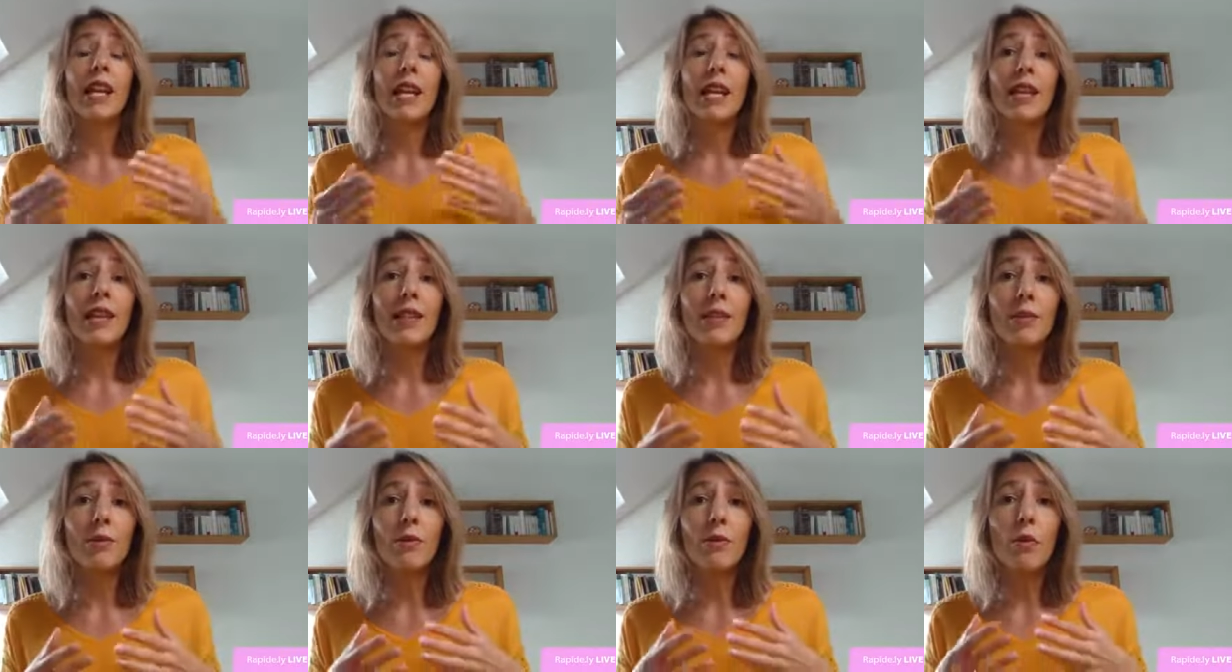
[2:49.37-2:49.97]

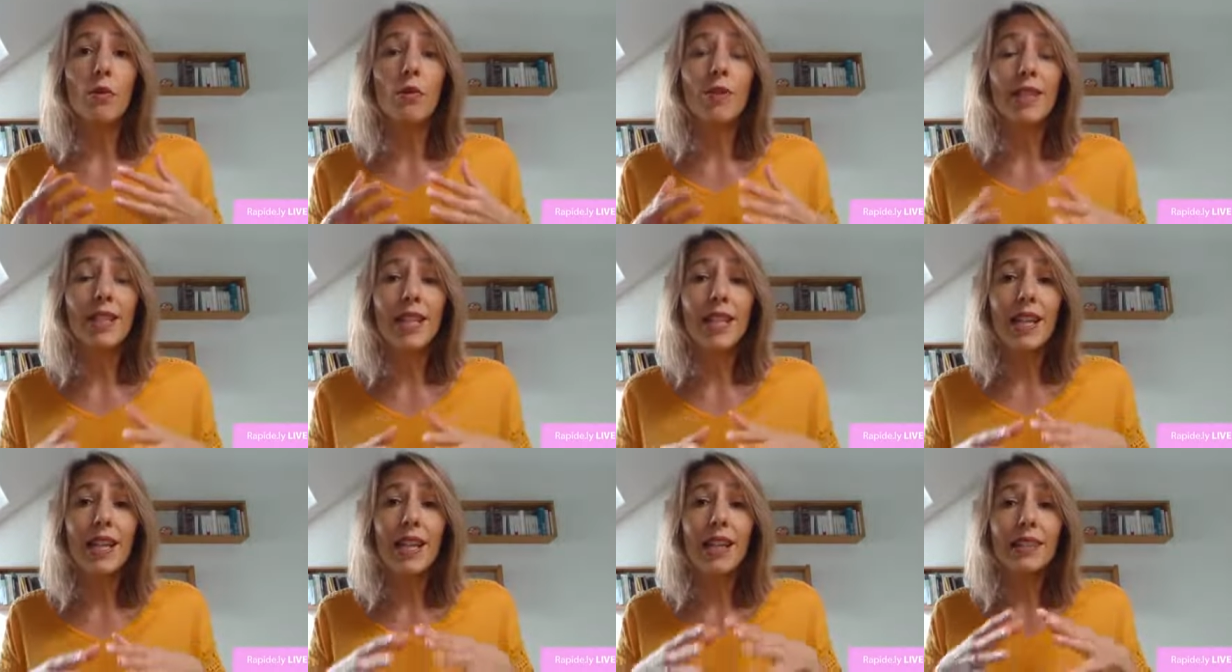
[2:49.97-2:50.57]
Ils ont
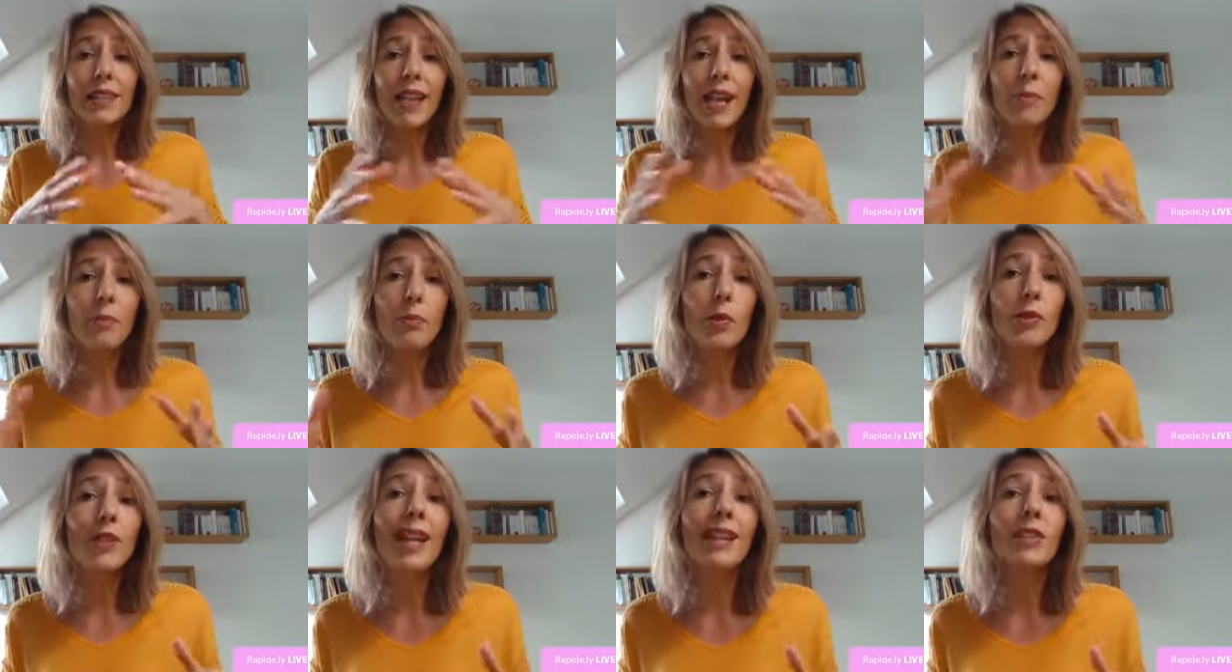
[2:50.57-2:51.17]
aussi très
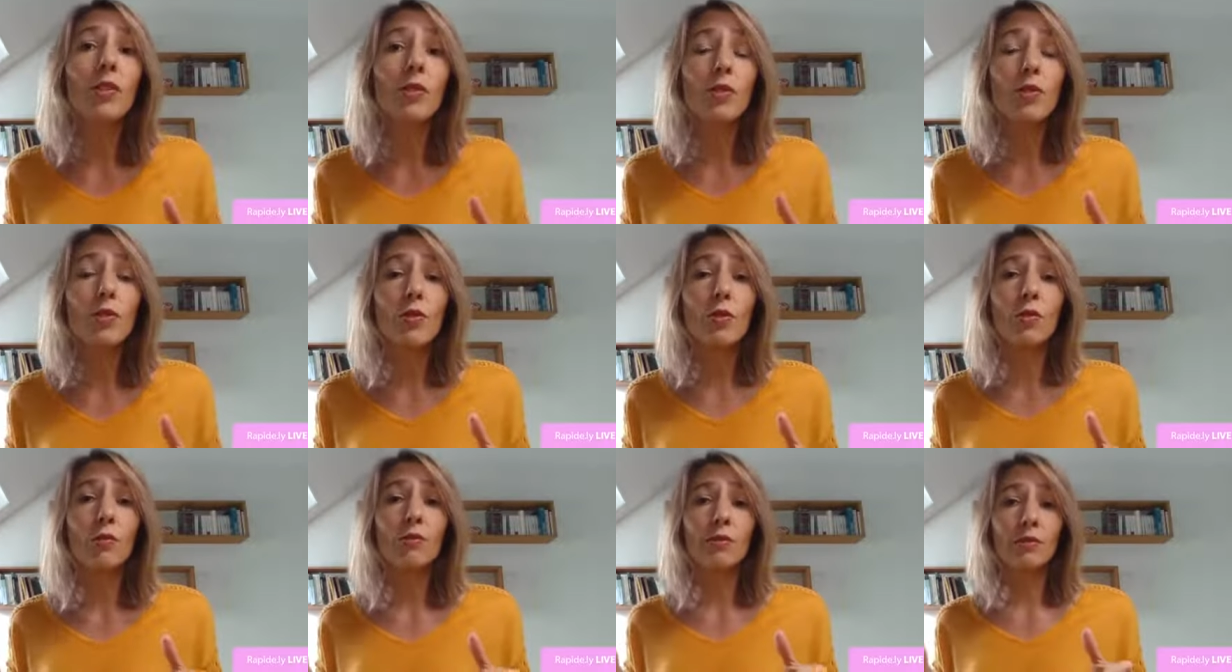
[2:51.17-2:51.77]
peu
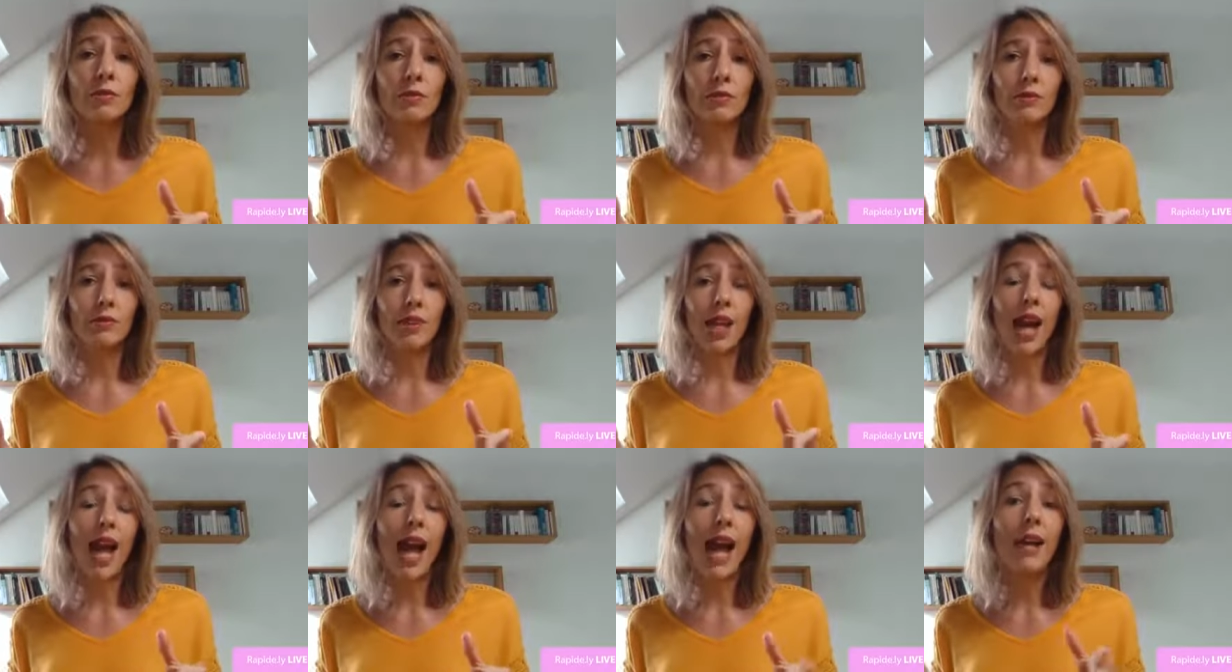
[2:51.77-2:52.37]
d'attention
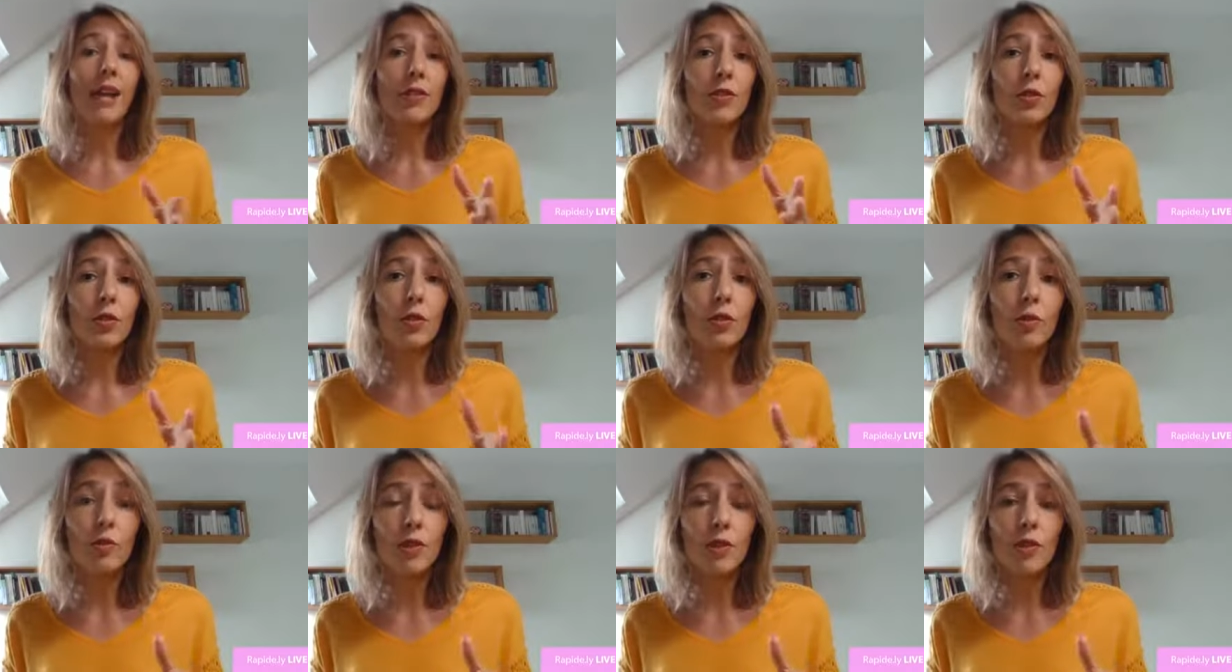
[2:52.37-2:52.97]
à te
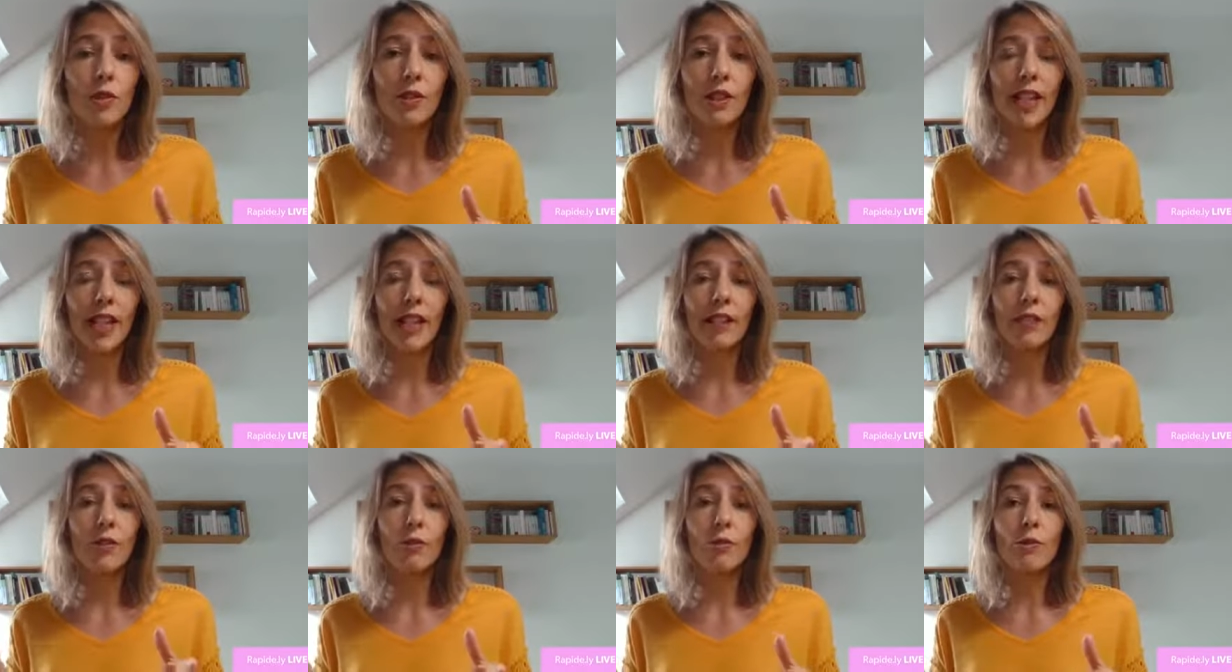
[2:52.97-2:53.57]

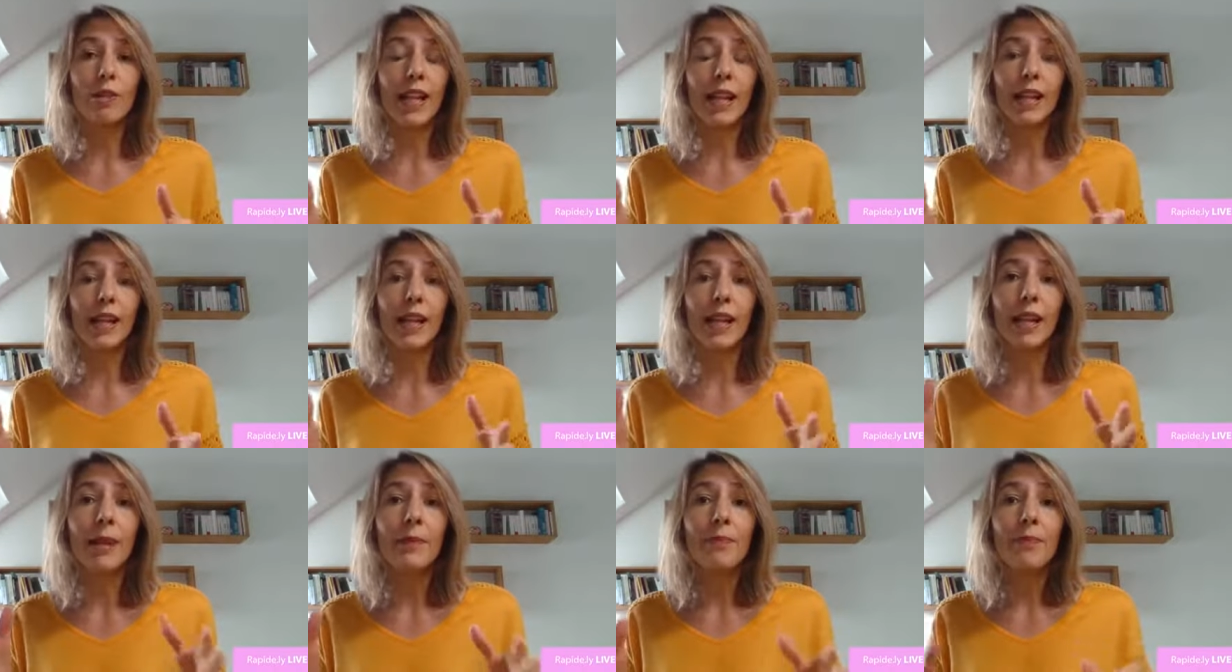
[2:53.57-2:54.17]
concentrer, te
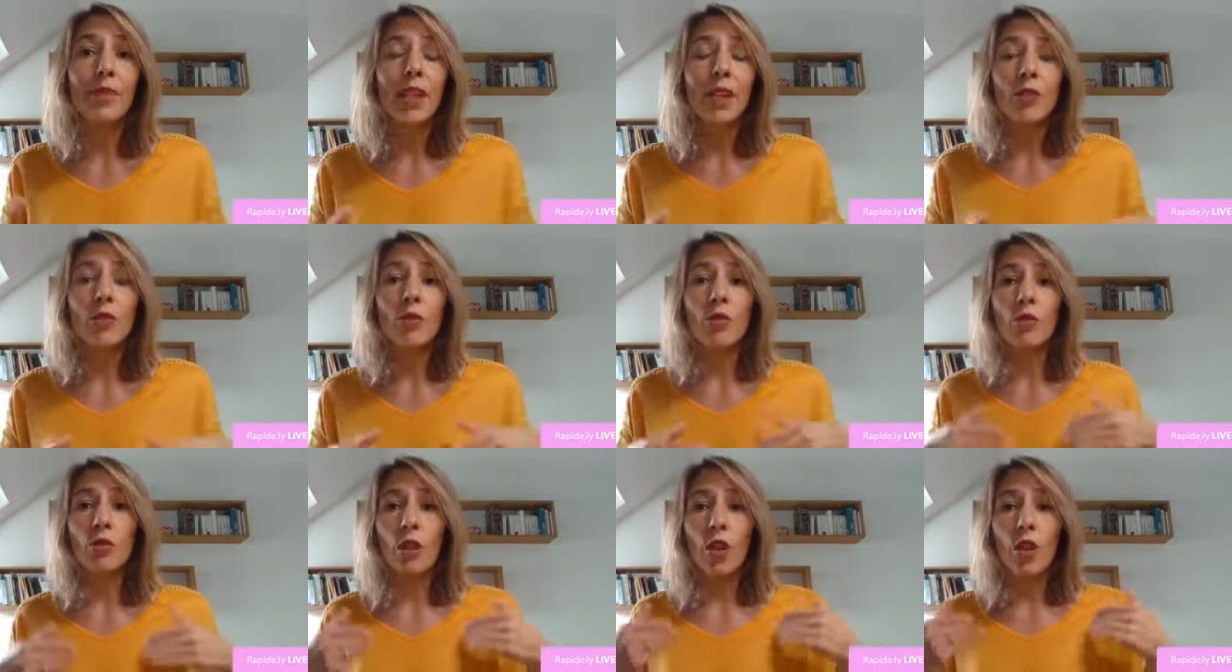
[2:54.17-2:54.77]
consacrer.
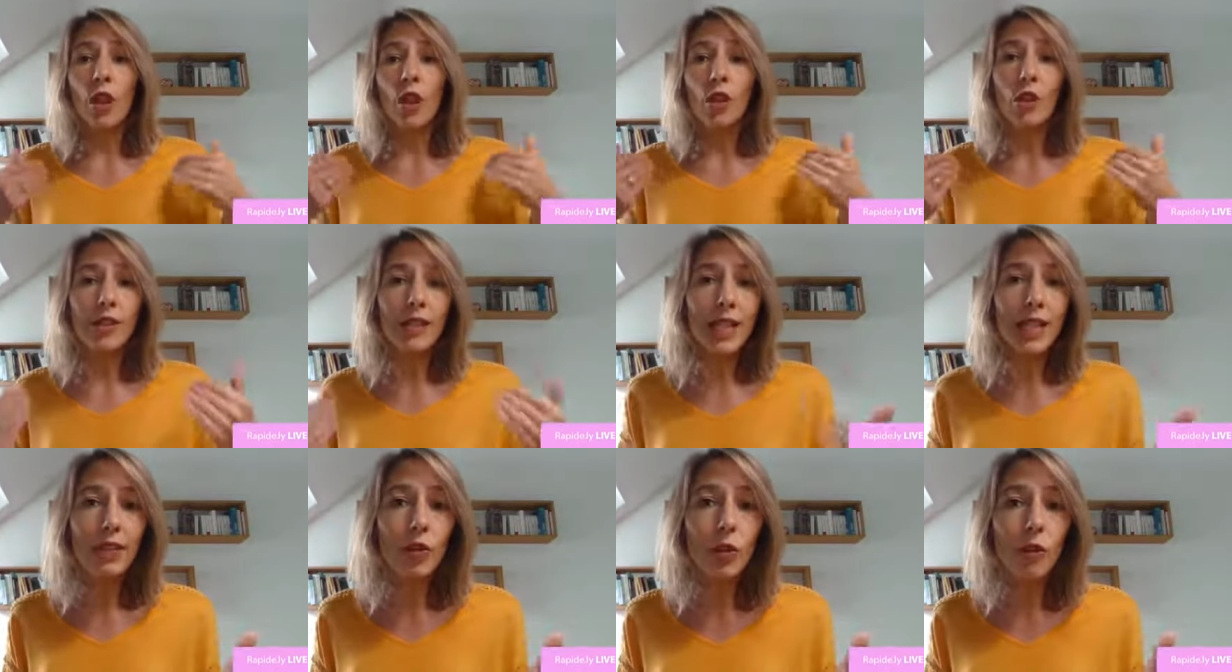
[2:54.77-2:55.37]
Donc, quand
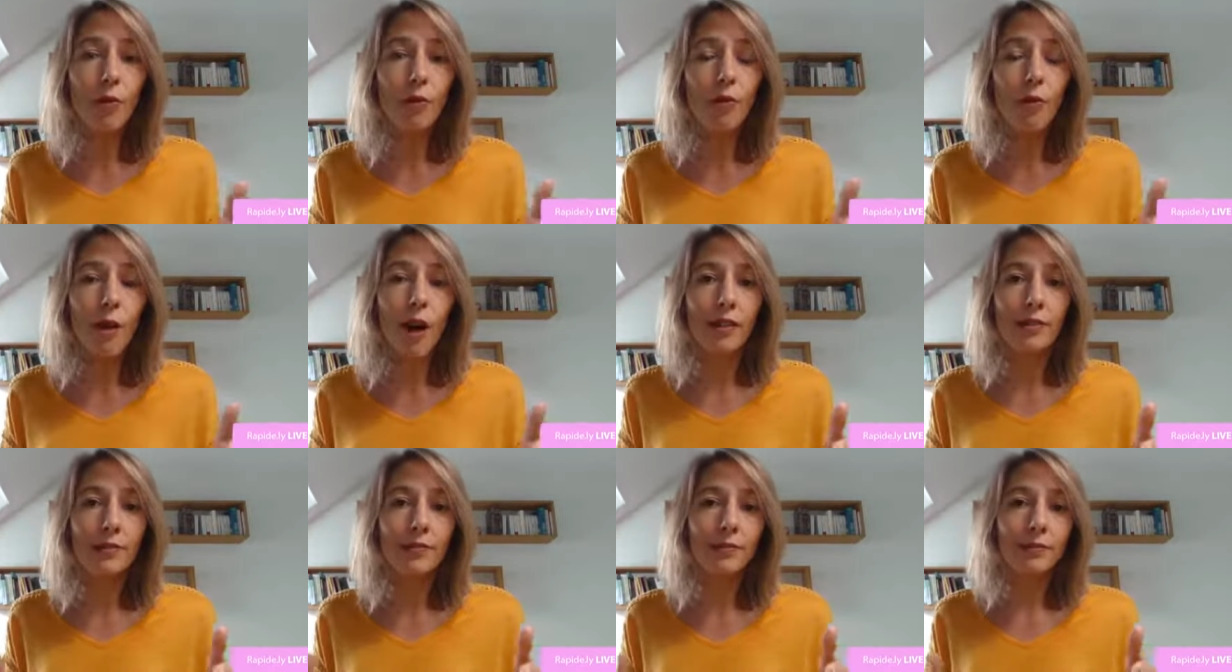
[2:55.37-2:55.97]
ils te
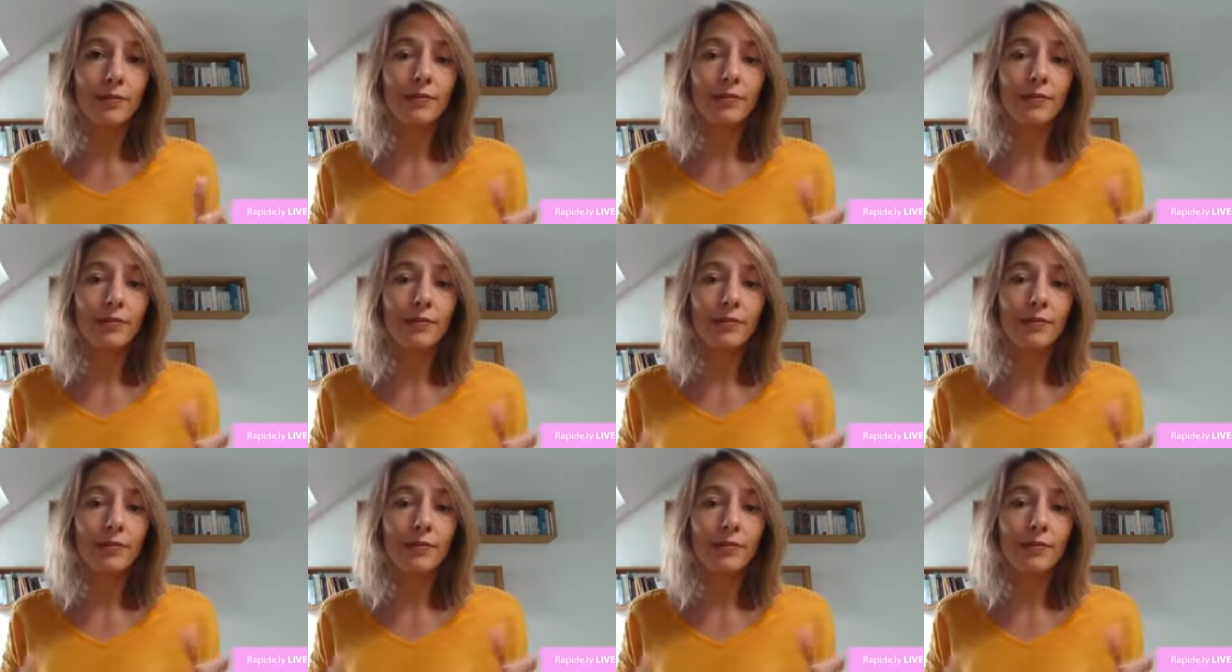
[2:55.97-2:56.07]
voient,